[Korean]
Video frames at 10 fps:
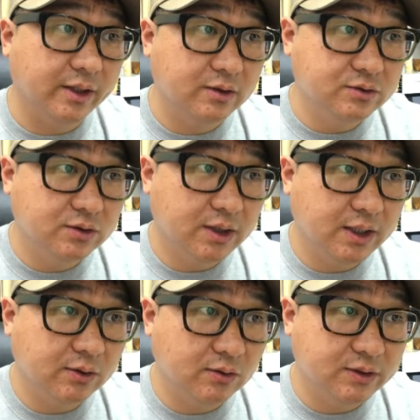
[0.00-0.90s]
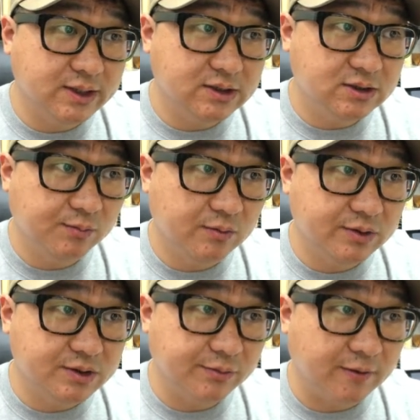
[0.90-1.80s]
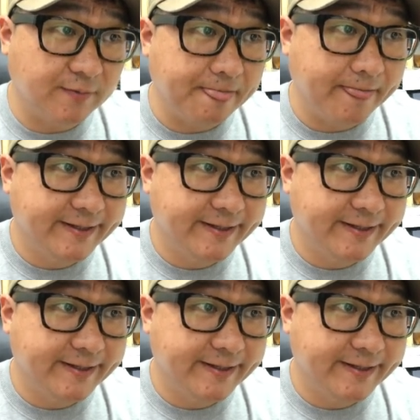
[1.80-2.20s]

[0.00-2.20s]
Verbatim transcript: 현재로 직설법으로 쓰면